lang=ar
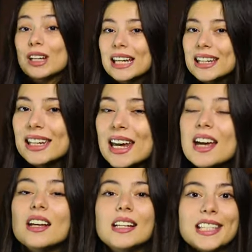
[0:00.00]
شو
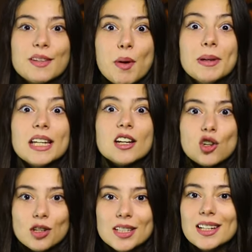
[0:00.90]
الغنية اللي سببتها
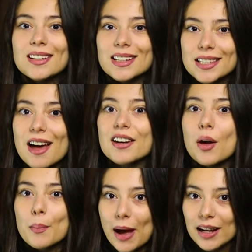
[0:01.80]
نرجسية نزار
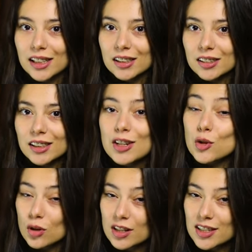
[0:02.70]
قباني
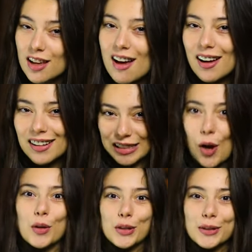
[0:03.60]
شو القصة
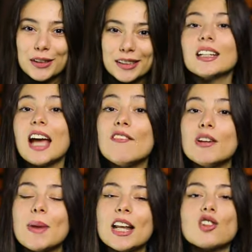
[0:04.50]
تعوا لكم كان
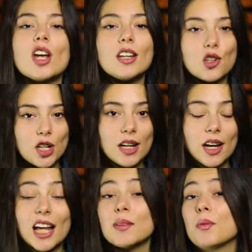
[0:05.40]
في مهرجان للشعر
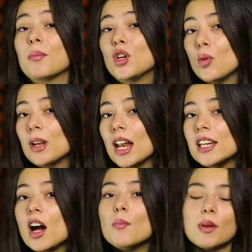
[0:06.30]
العربي بيوم من الأيام